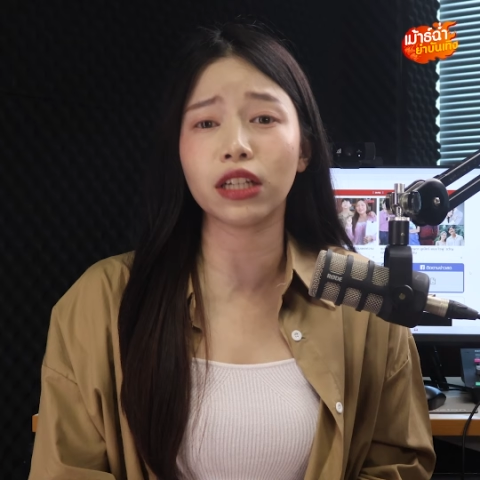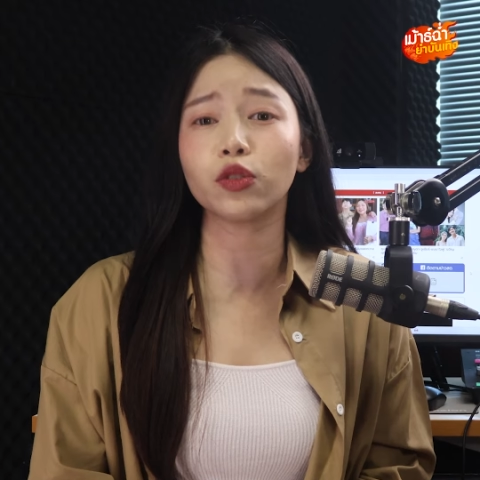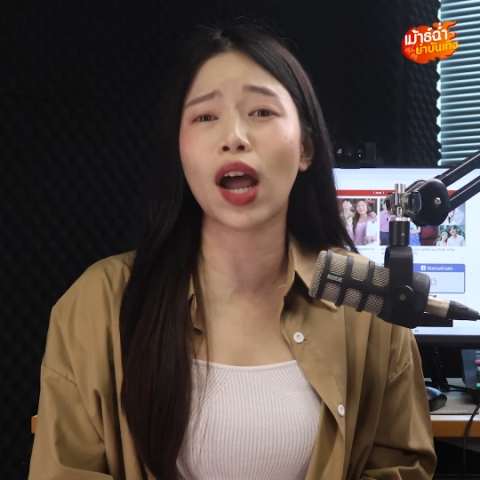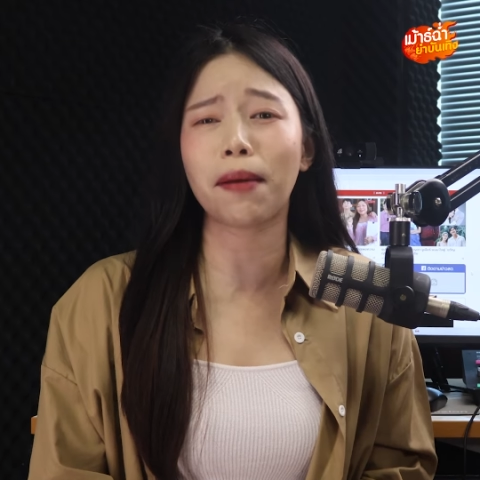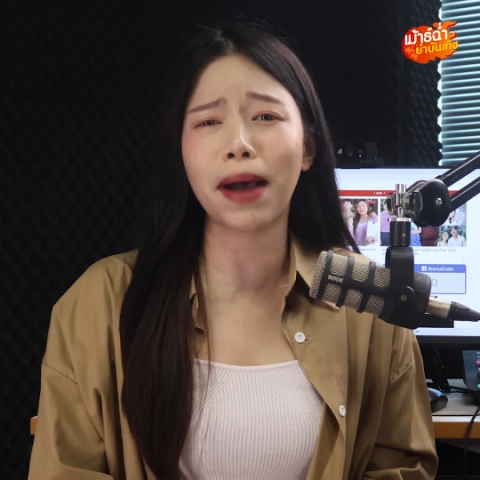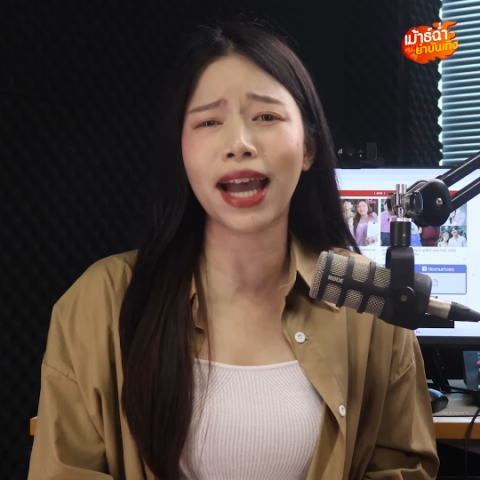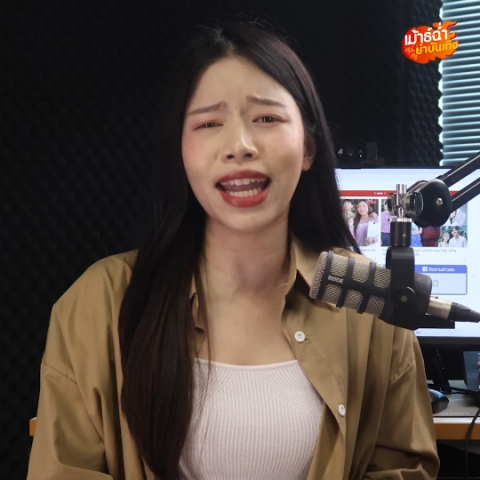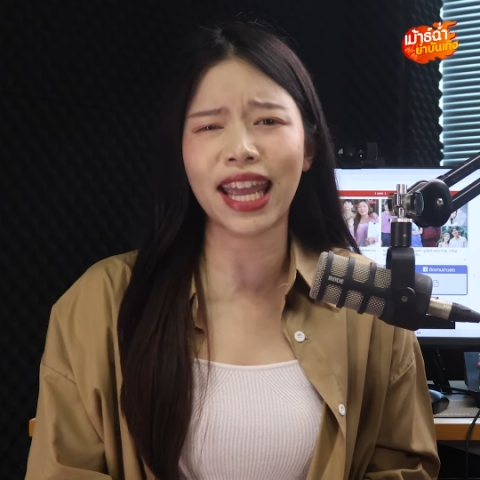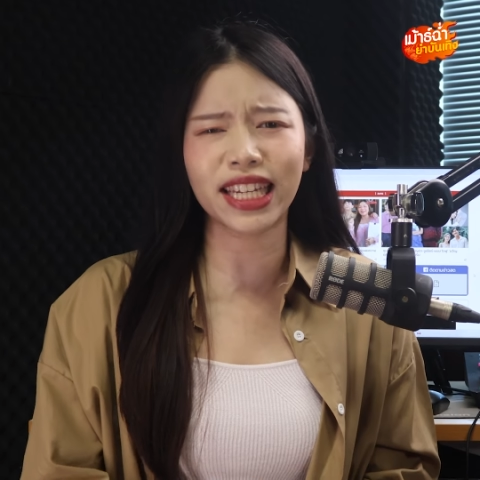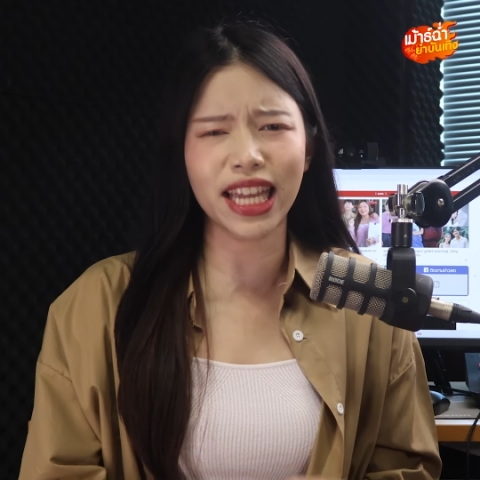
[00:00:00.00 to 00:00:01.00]
ถึงดราม่า
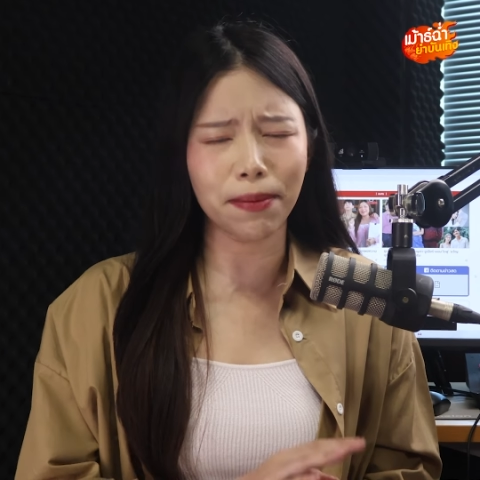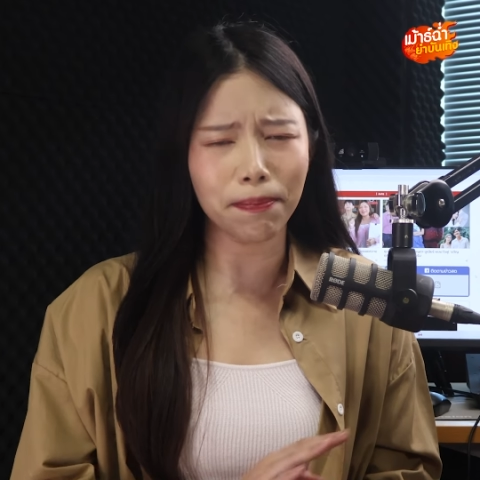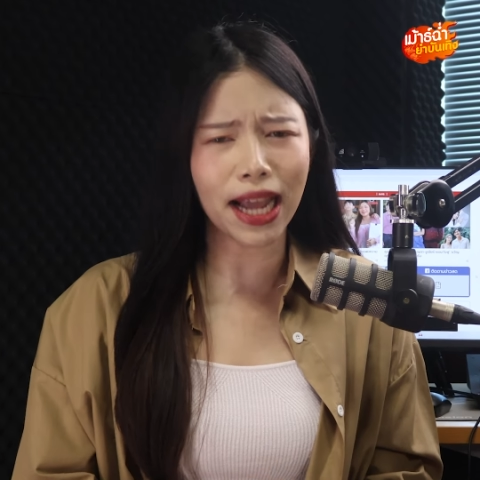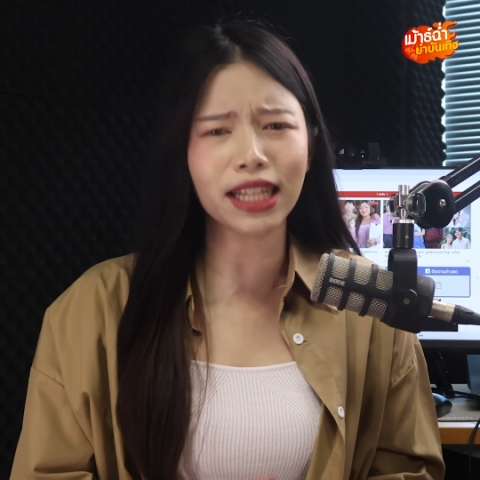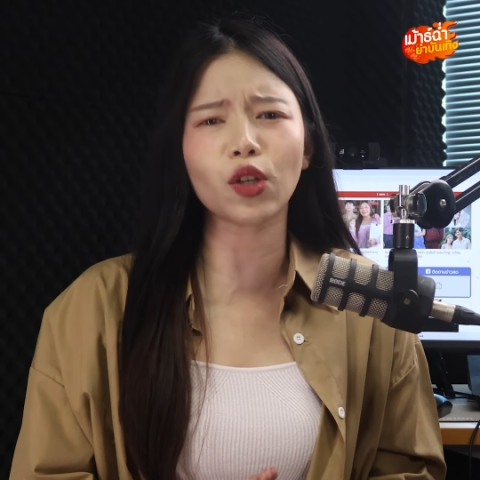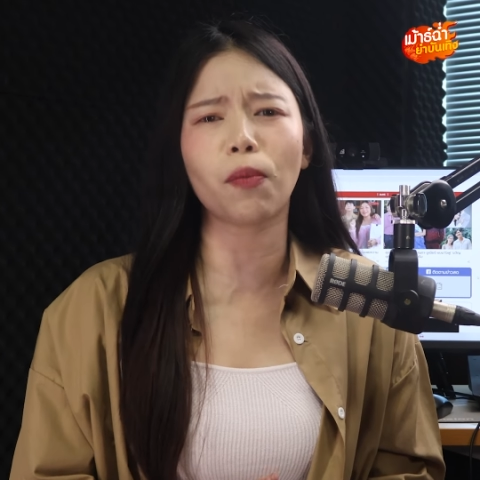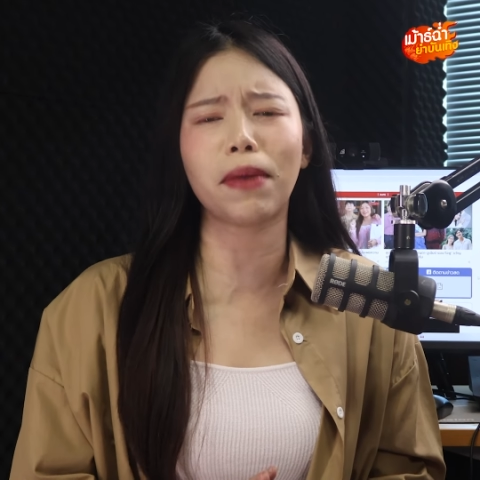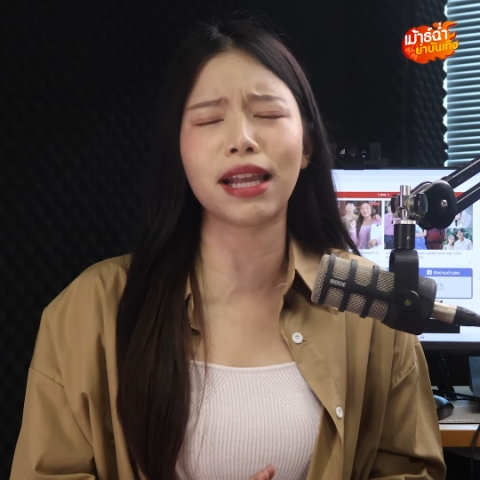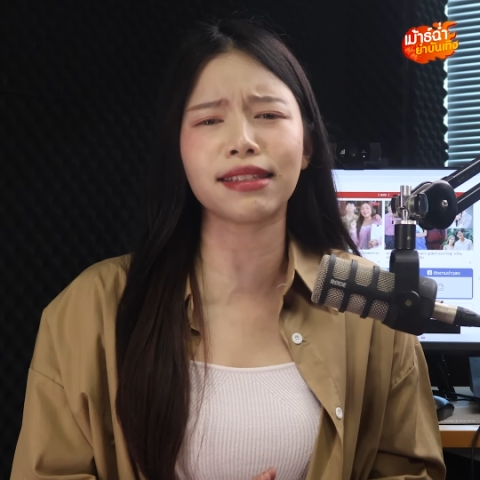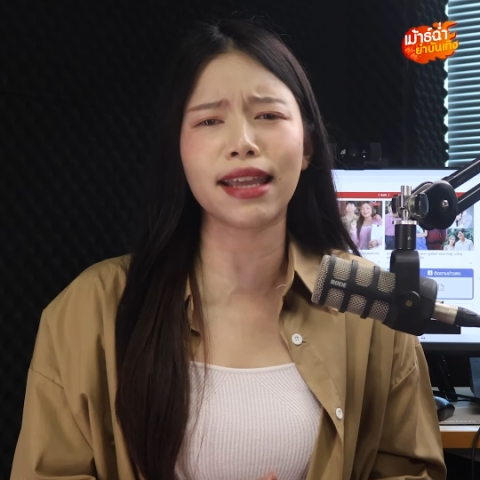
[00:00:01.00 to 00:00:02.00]
ในอดีตไม่จบ
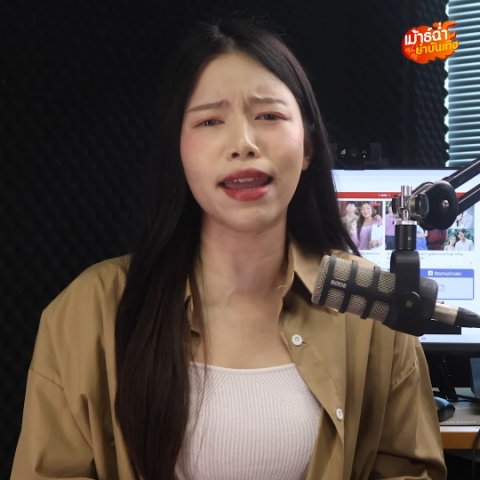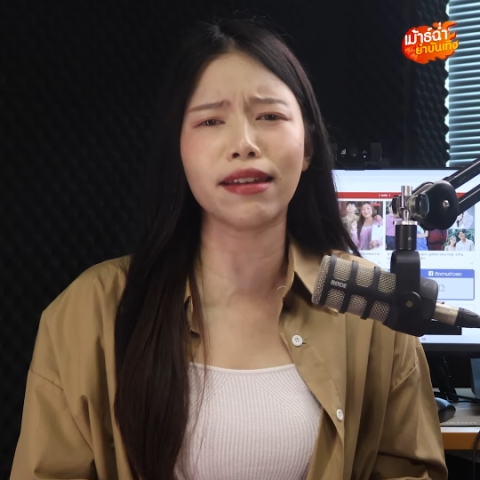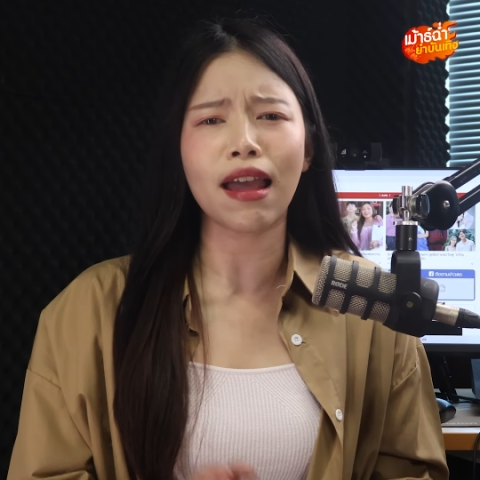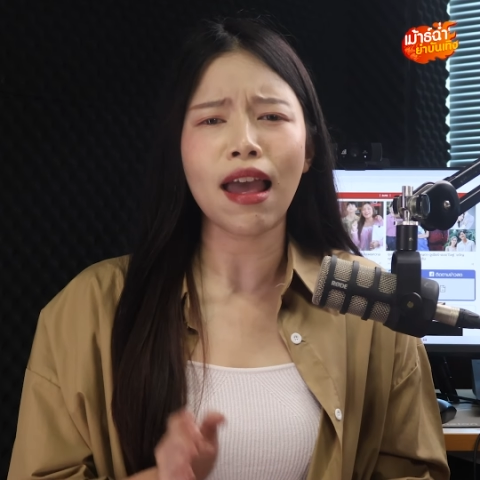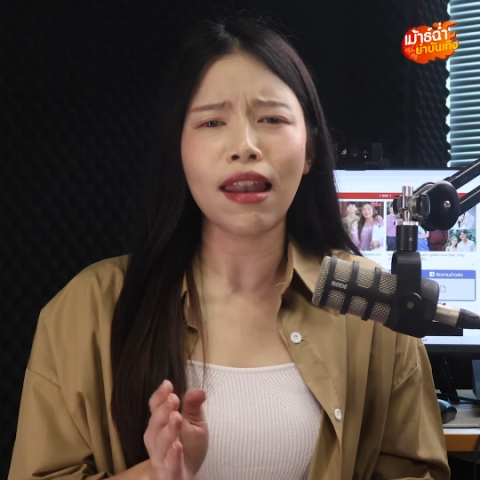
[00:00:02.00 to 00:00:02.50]
ไม่สิ้น